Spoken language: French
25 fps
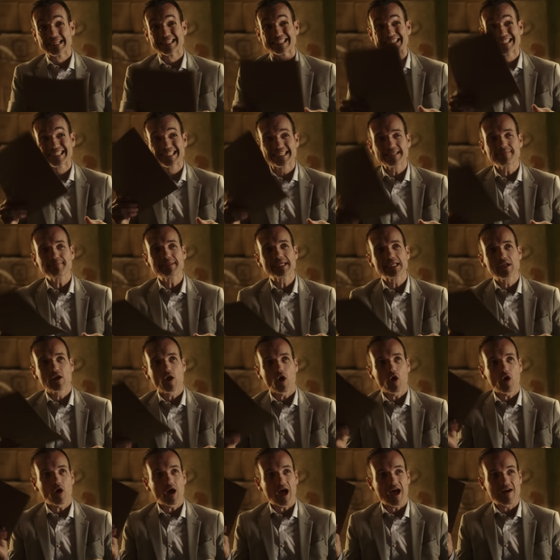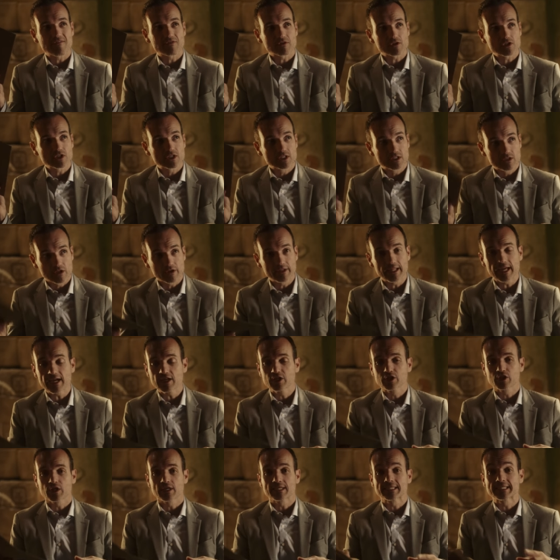6000 ans avant Stone
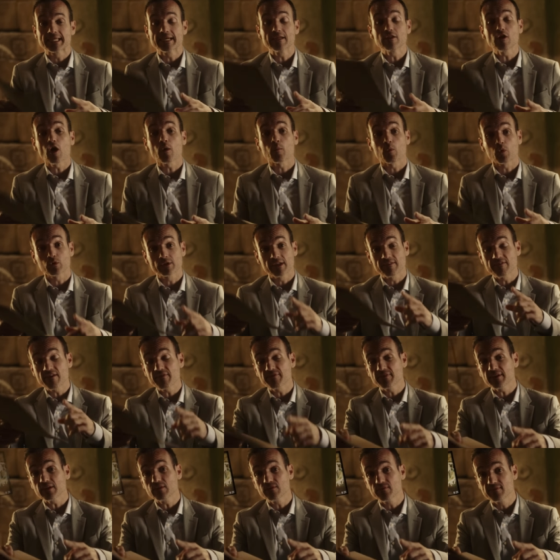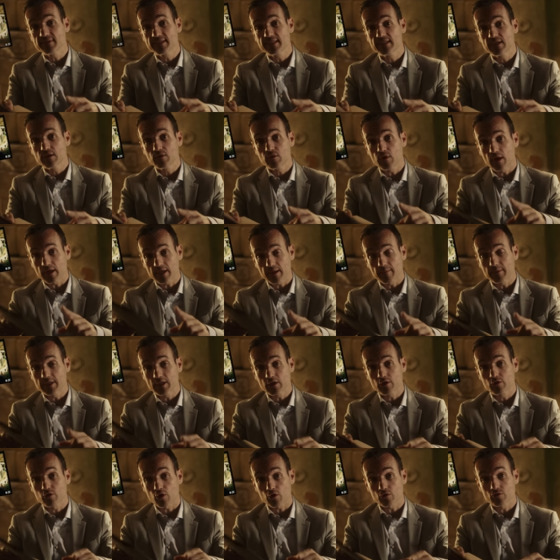Age, c'est énorme. On avait fait une vidéo, un
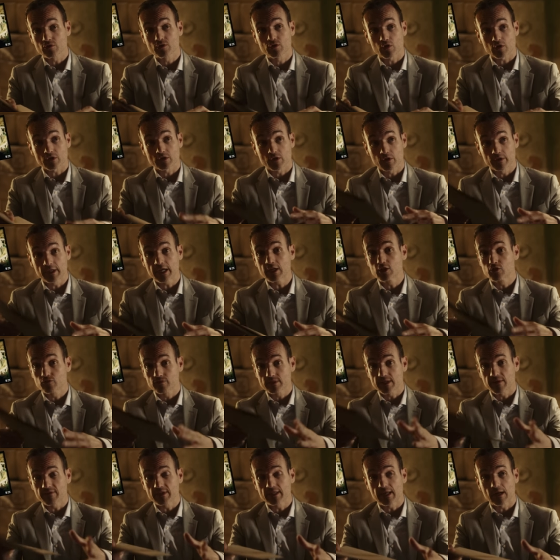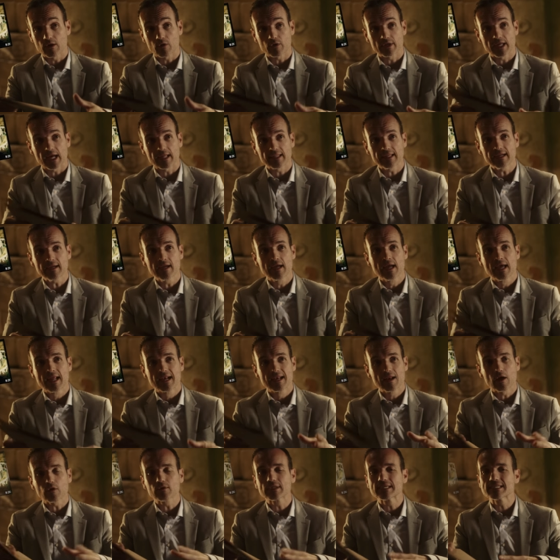cabinet curieux sur Stone Age, je vous invite à le regarder.
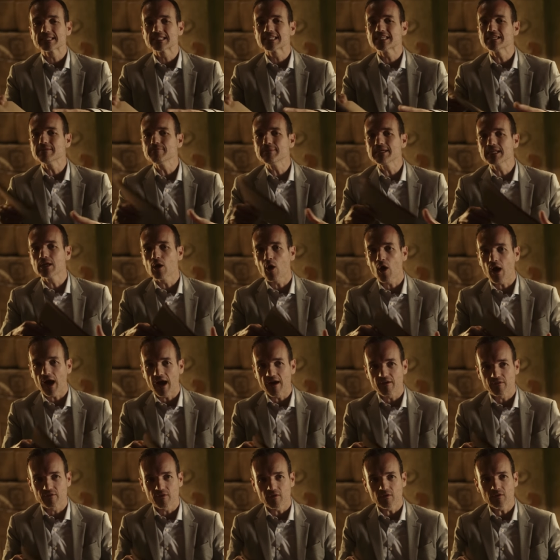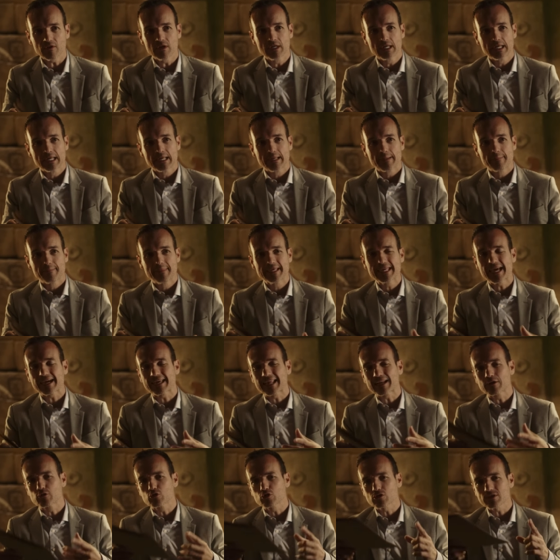Là, on est 6000 ans avant, mais il y a quelque